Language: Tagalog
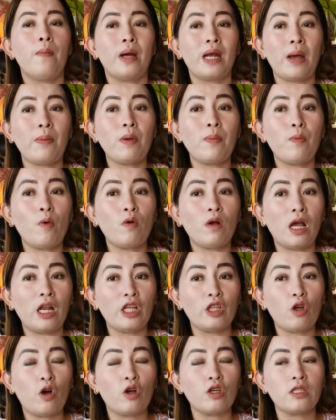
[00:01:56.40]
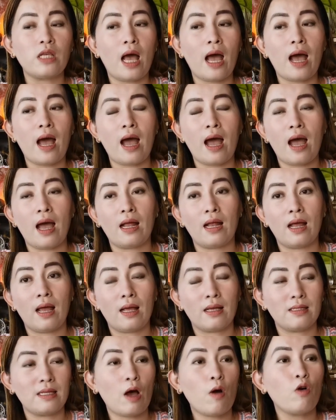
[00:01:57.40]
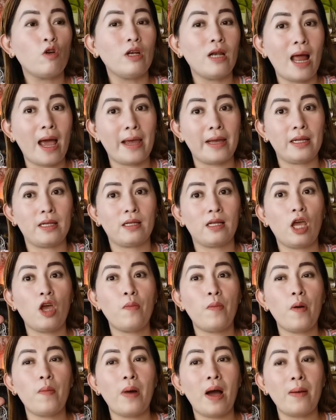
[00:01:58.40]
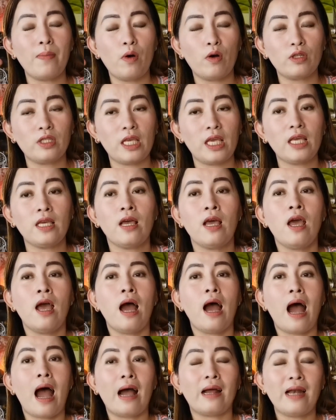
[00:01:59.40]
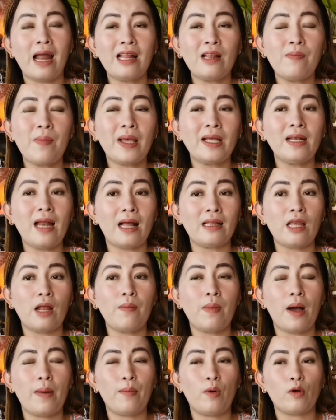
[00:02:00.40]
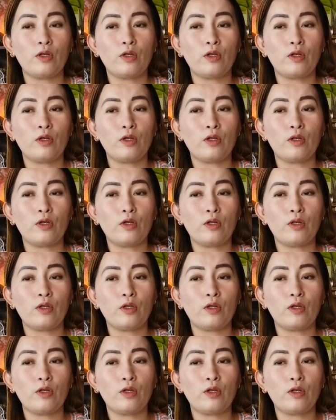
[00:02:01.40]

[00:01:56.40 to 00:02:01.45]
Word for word: Marami pong ganito sa, sa online. Ngayon po mga bossing, ang nutmeg natin mga